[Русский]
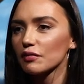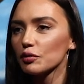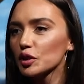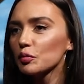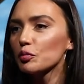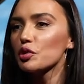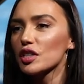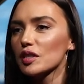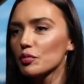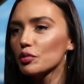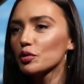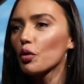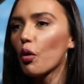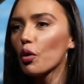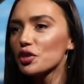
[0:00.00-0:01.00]
вот ему сейчас
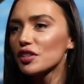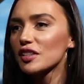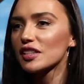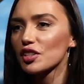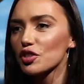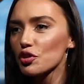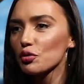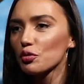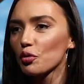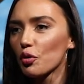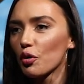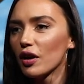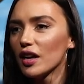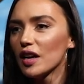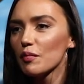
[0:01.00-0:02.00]
будет очень
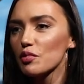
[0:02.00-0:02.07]
тяжело,